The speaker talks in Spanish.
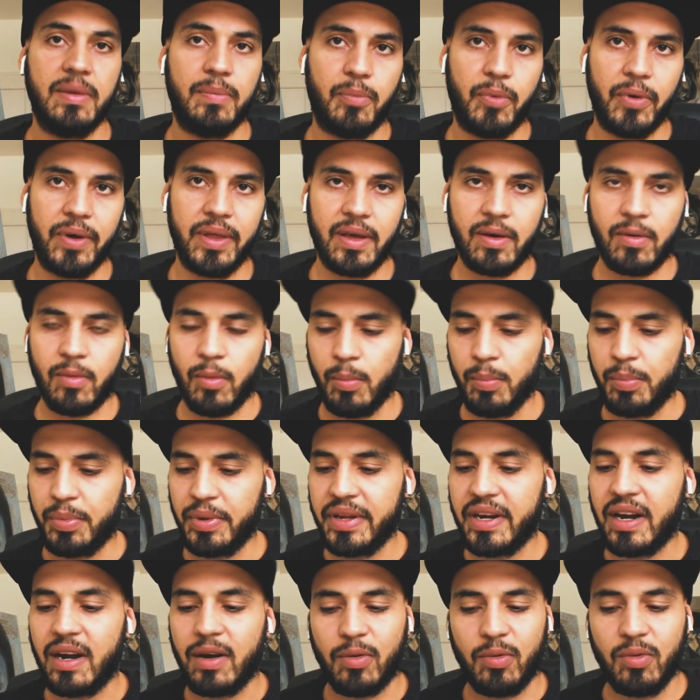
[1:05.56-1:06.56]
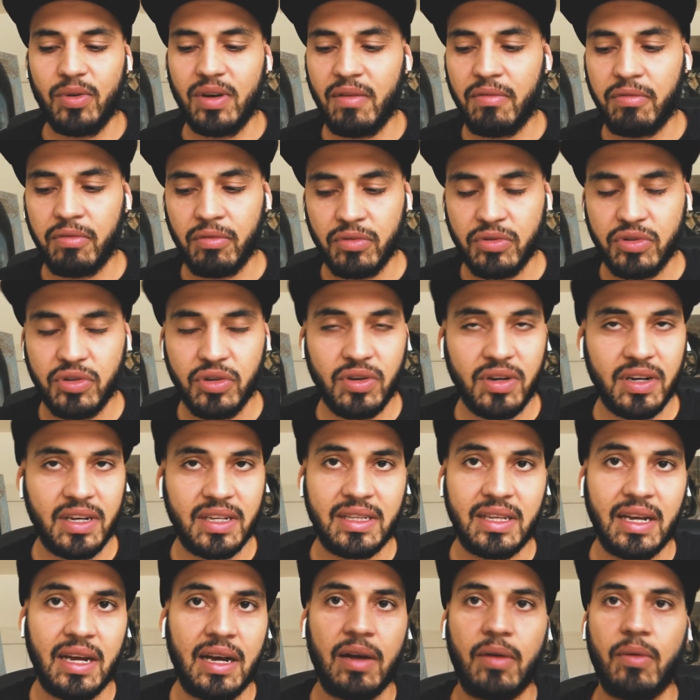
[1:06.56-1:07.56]
Si puede cumplir alguna función
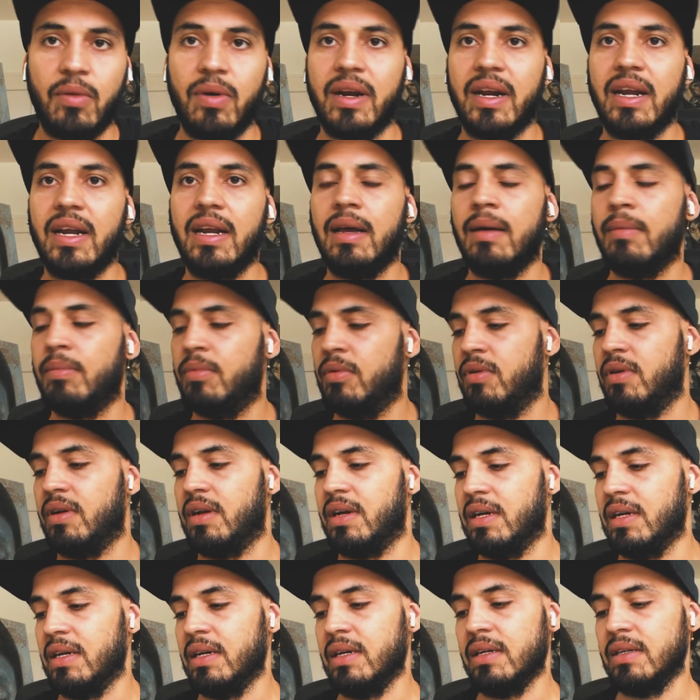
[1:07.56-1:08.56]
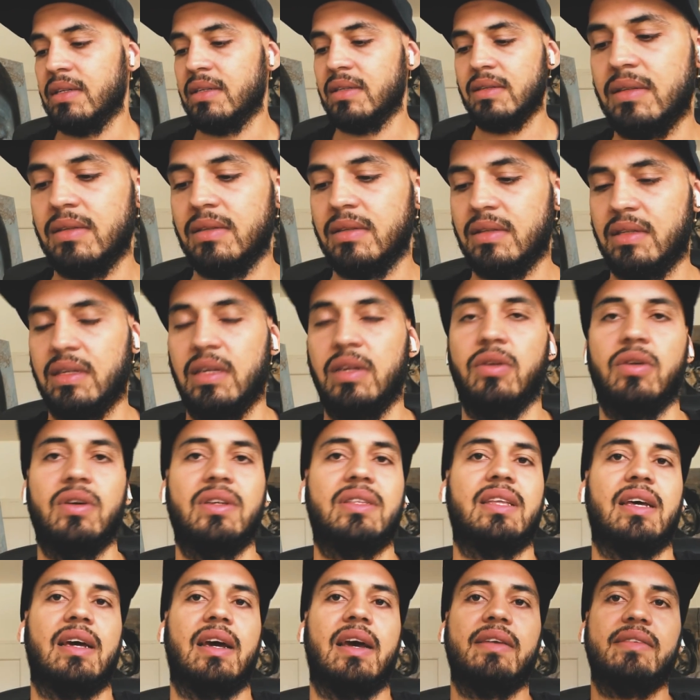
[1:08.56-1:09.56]
estas acuarelas, porque si no
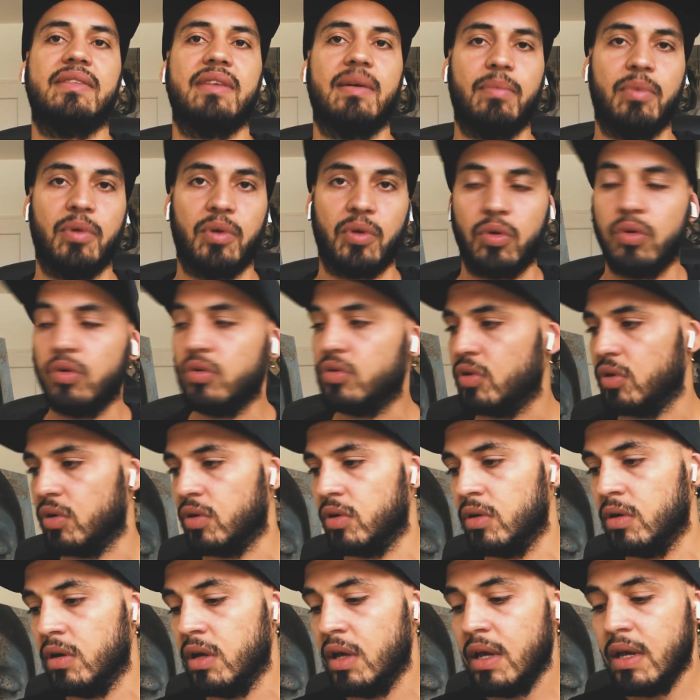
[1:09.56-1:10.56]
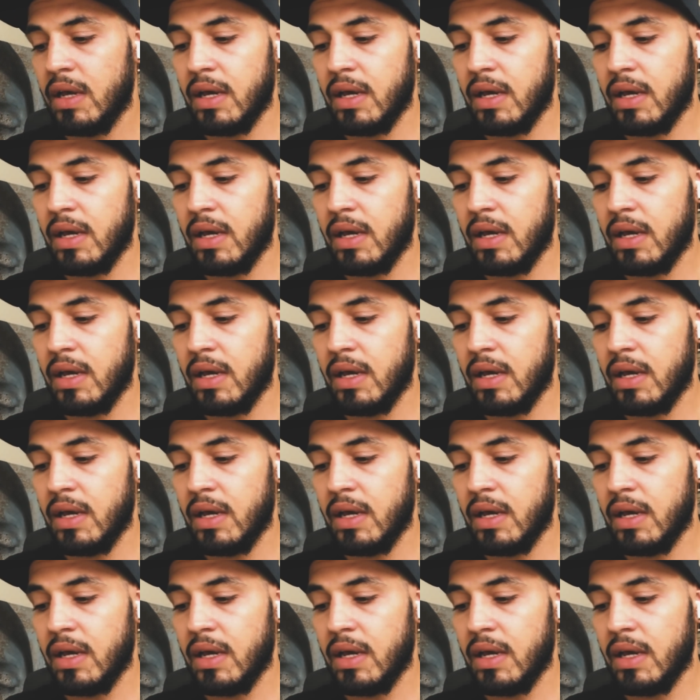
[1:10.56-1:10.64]
están hechas por gusto, ¿no?